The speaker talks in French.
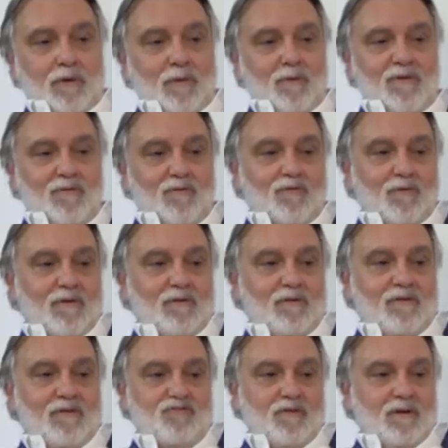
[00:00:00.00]
il y a eu une discussion avec
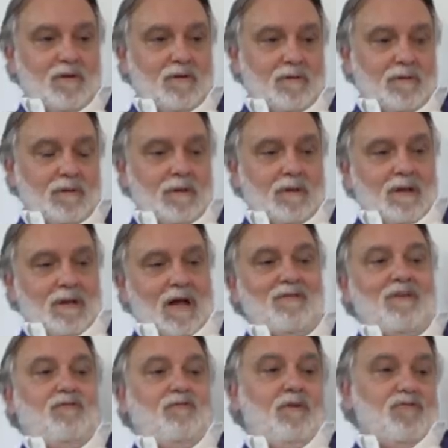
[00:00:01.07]
ses agents, euh,
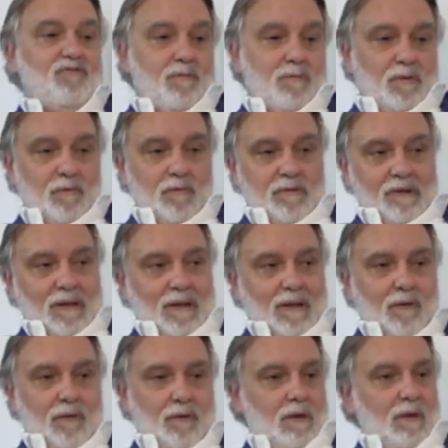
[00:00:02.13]
avec son agent, pardon, parce qu'il en a
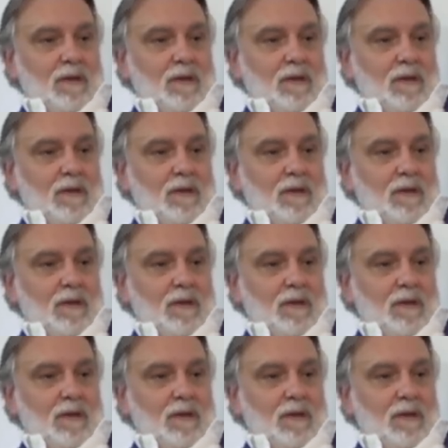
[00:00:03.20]
que,